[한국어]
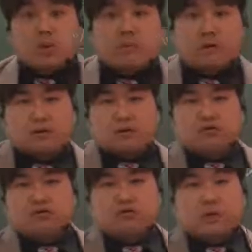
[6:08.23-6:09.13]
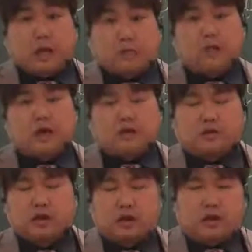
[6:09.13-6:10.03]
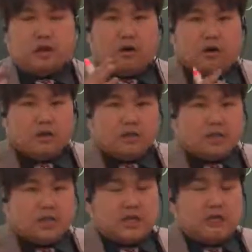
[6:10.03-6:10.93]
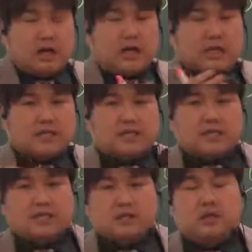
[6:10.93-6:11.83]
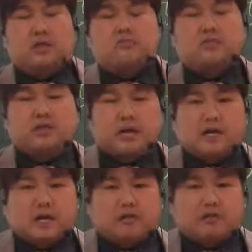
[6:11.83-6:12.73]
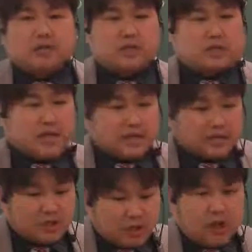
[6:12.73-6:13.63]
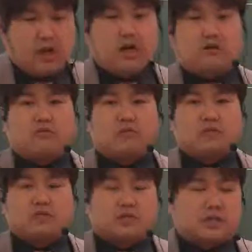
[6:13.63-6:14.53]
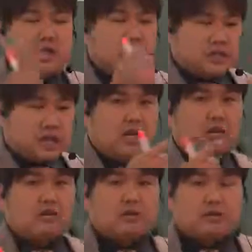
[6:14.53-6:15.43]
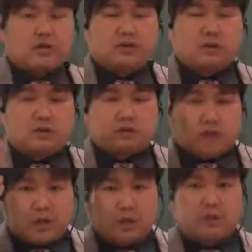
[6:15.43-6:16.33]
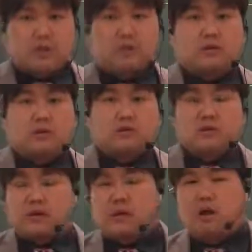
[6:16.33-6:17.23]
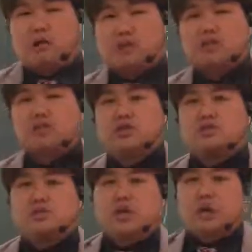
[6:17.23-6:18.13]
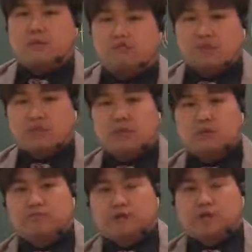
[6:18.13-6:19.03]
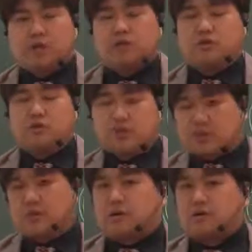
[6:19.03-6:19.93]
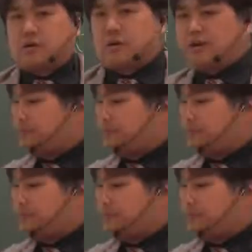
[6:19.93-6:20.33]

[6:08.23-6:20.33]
병렬 구조가 나오면 어느 자리와 같은 위상을 갖고 있는지 같은 역할을 하고 있는지를 잘 연결해 두시고 내용도 기억하시면 훨씬 더 쉽게 문제를 푸실 수 있을 겁니다.